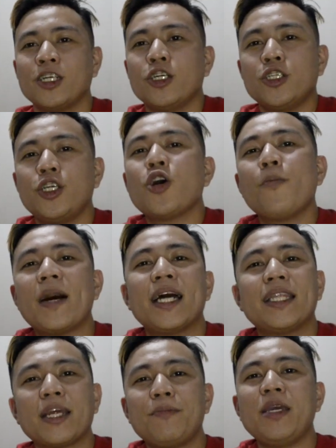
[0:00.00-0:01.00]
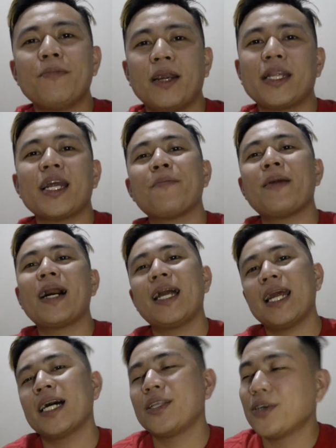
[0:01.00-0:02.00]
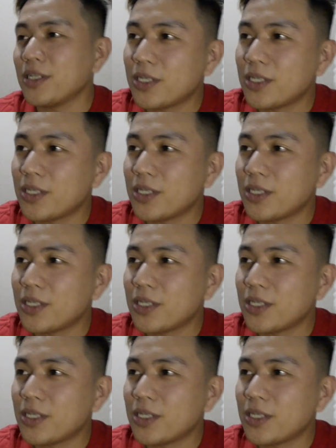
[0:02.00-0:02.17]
si compadre B-Mark na ang bahala doon.